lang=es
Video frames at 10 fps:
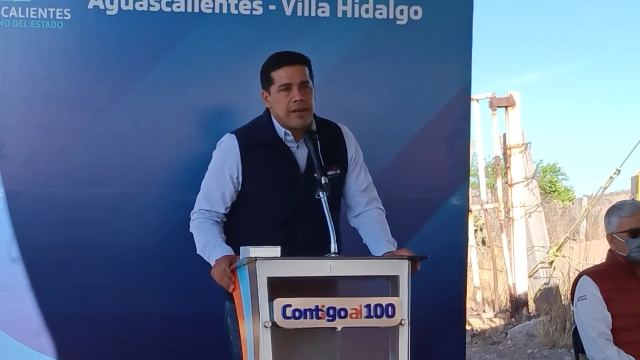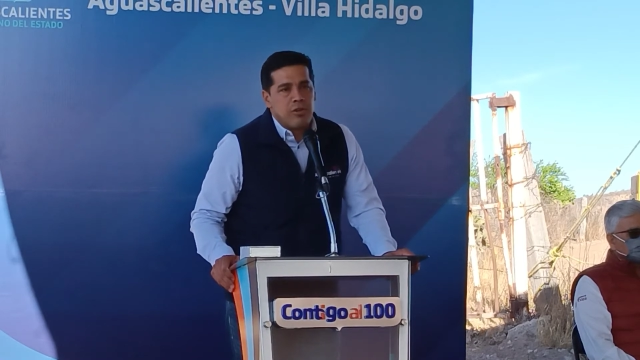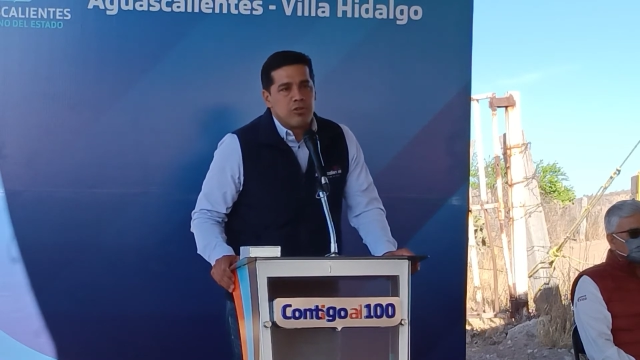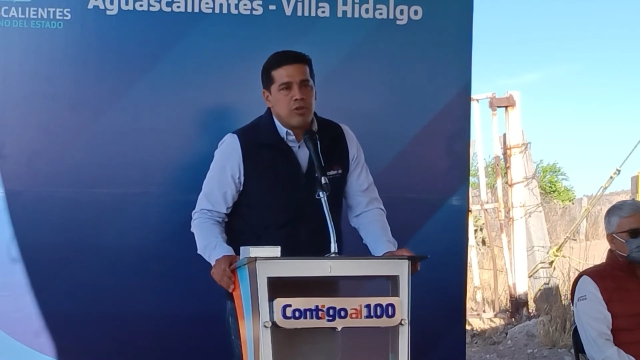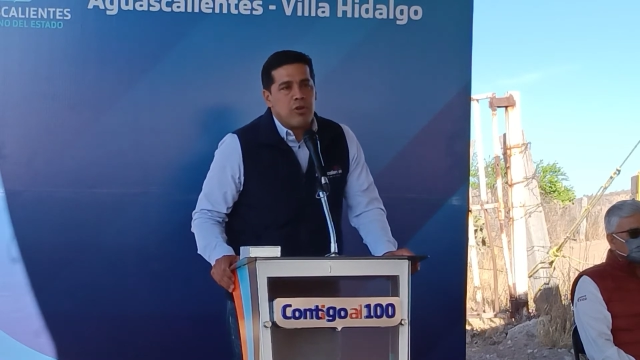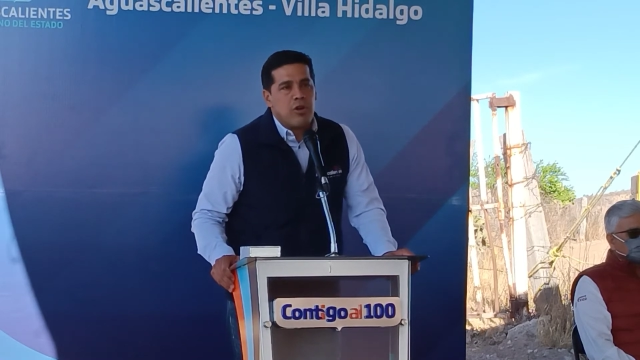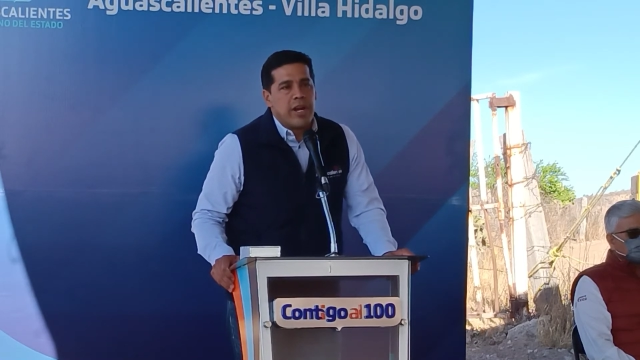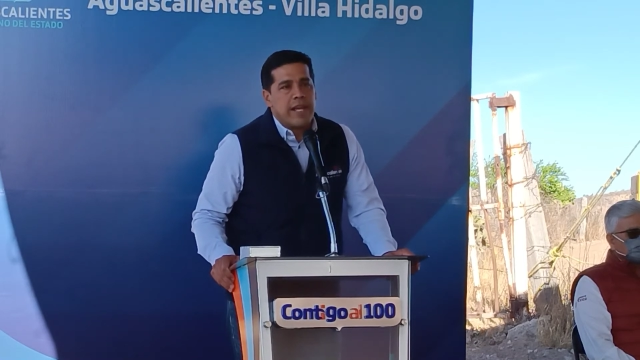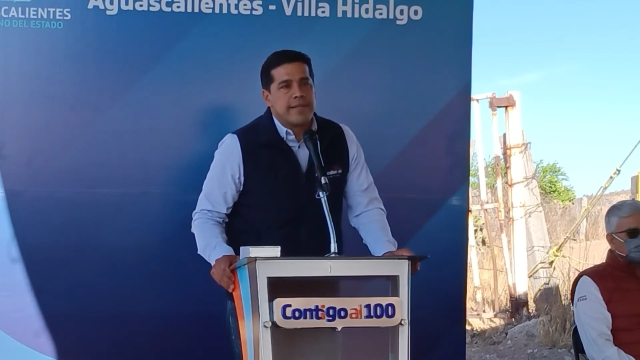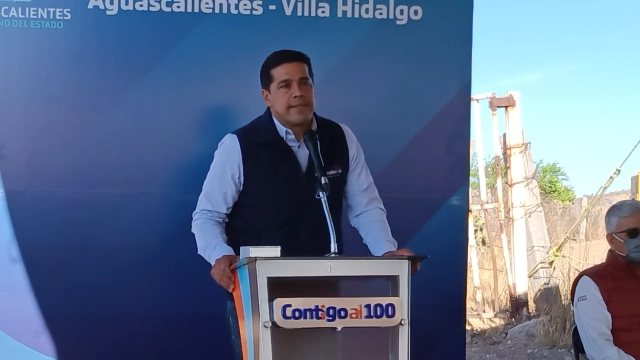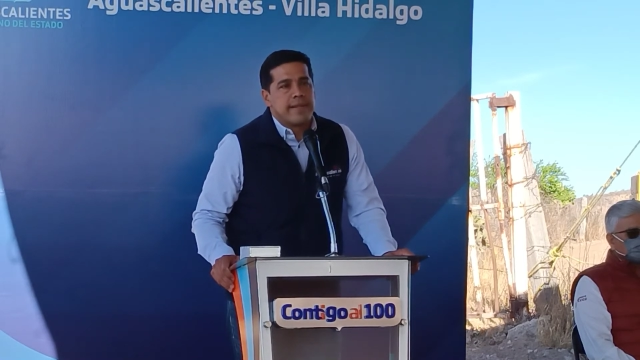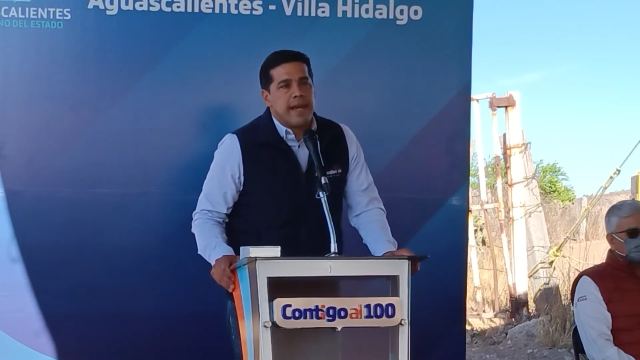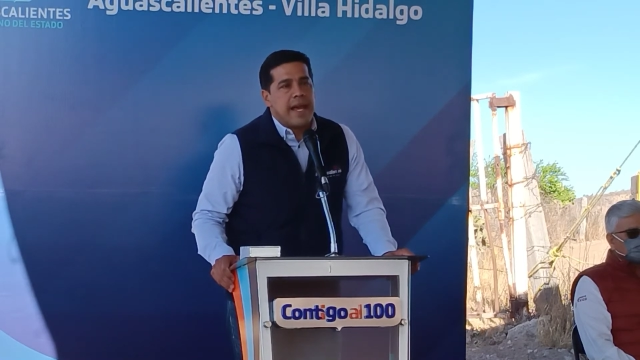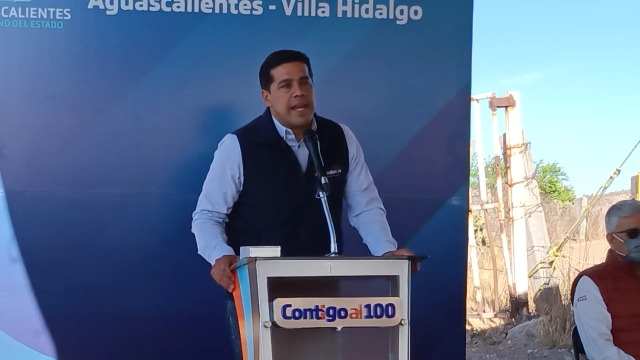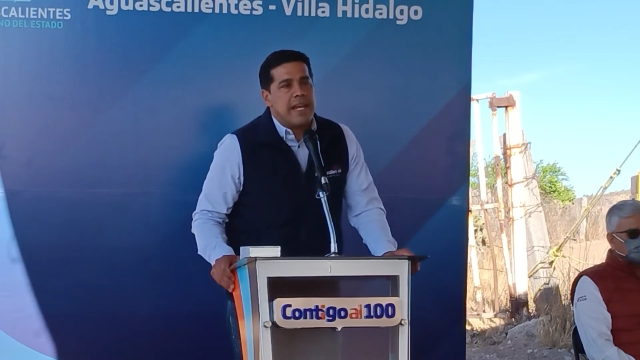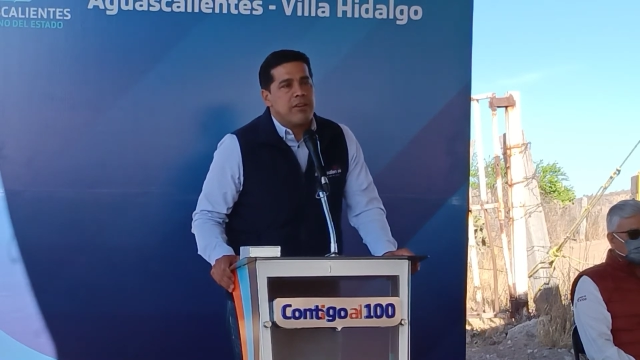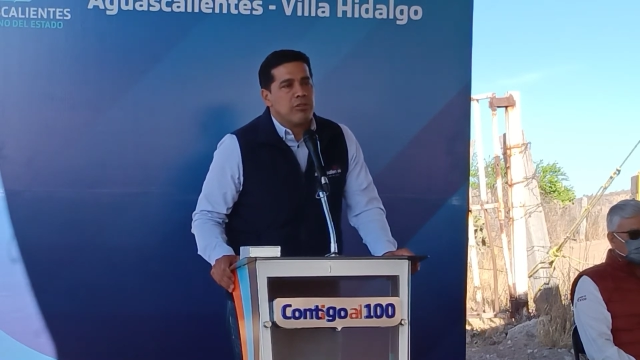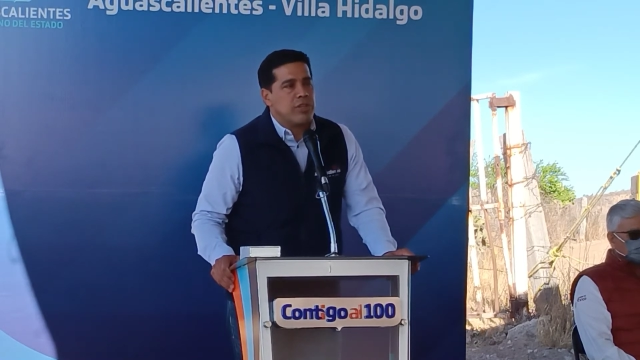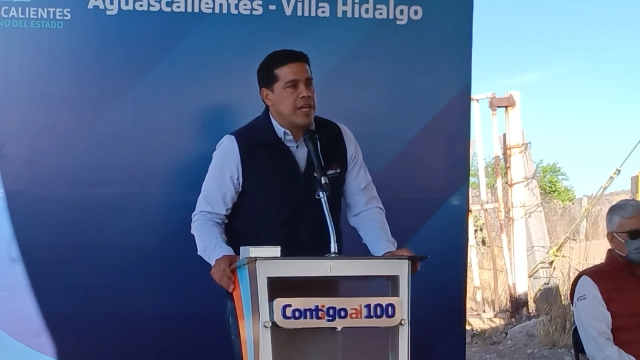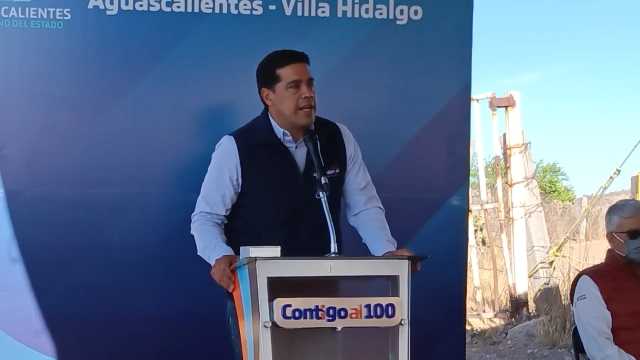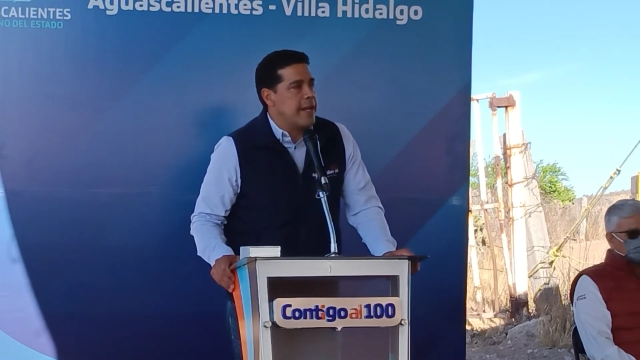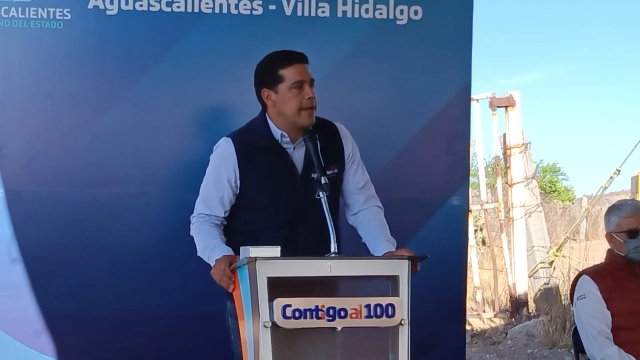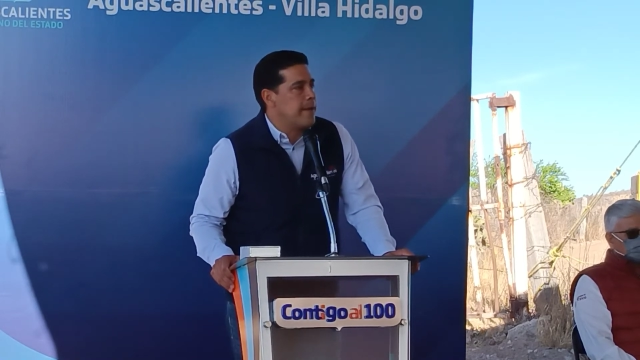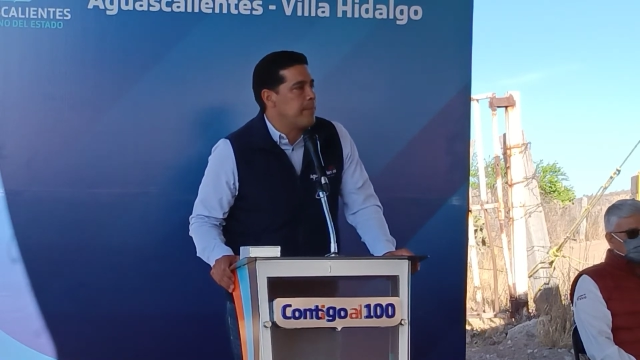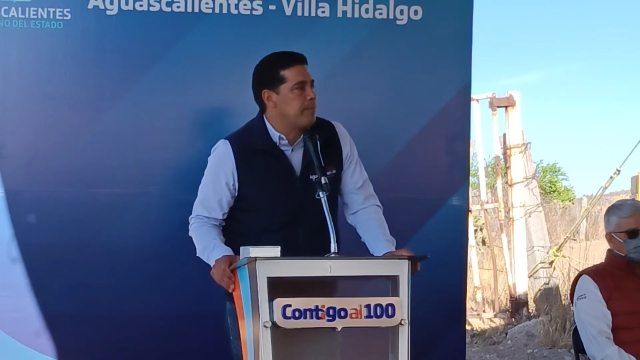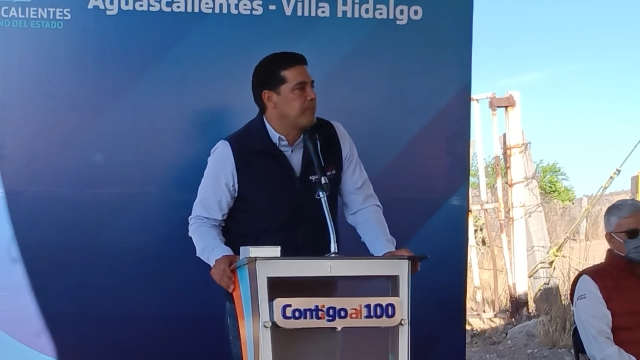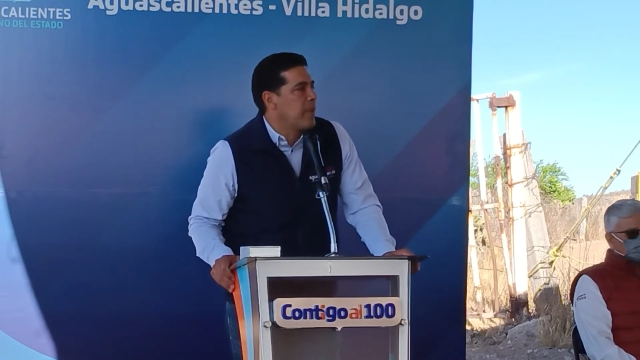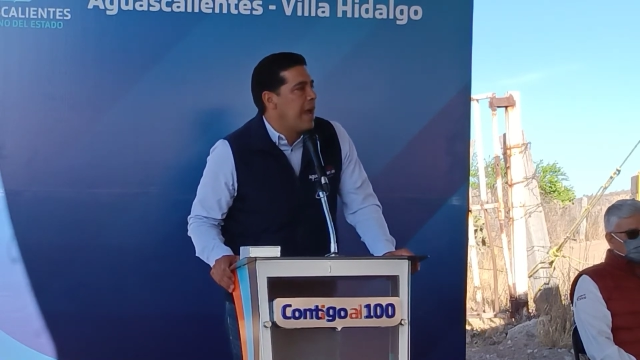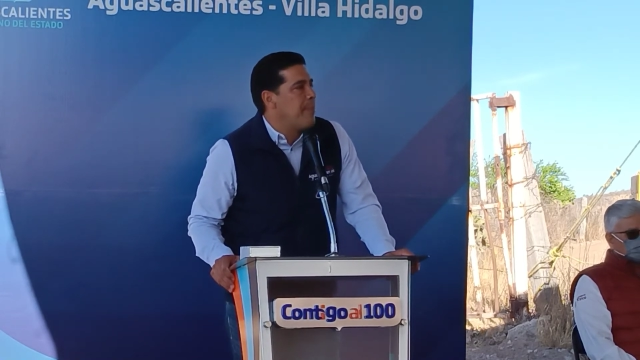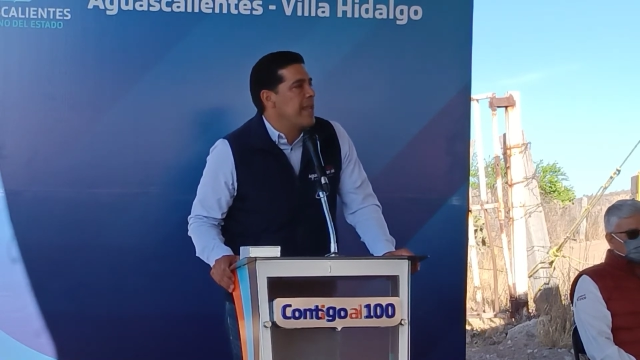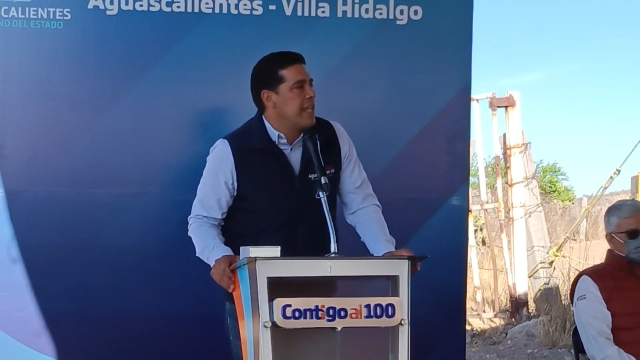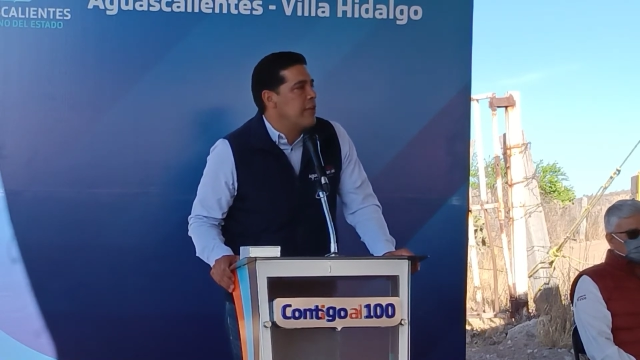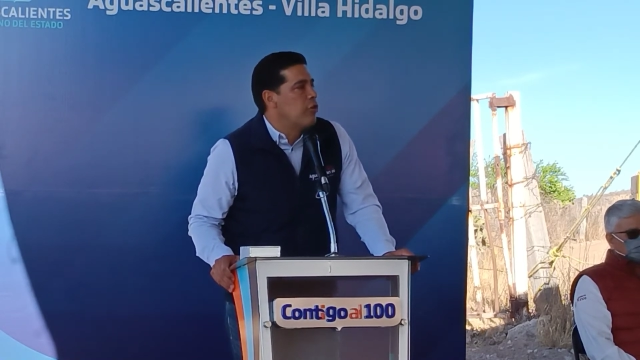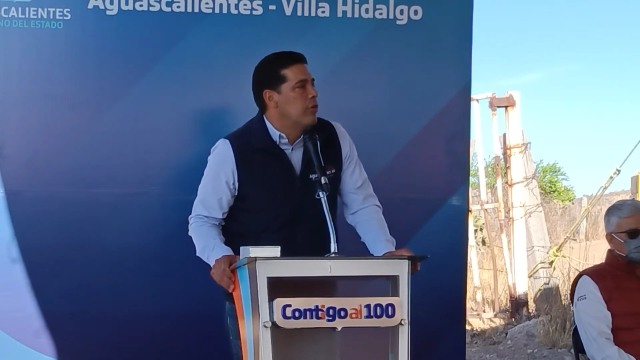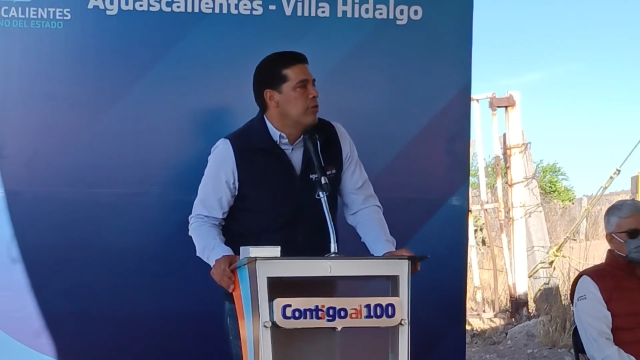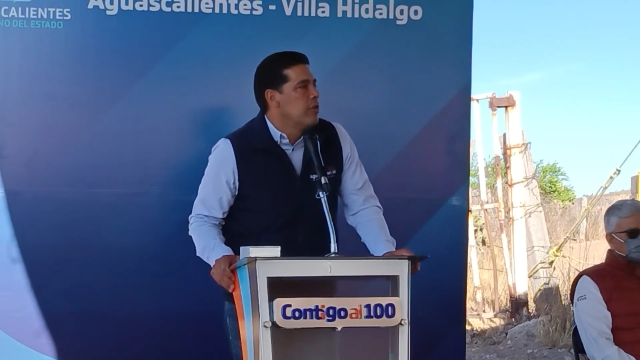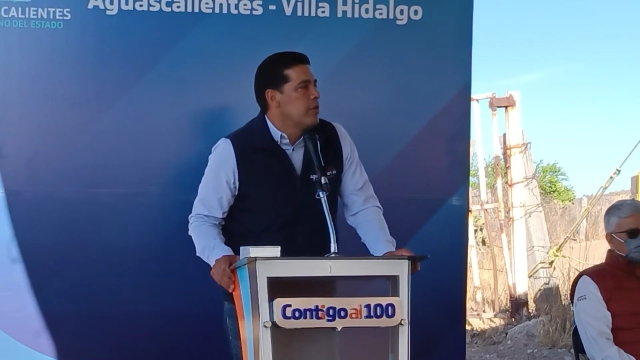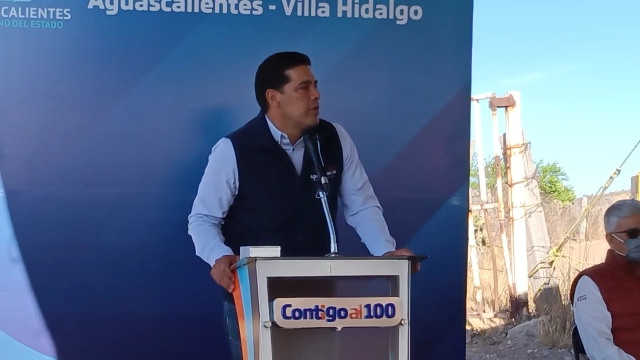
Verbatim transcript: Los colores ahí no tienen apellido,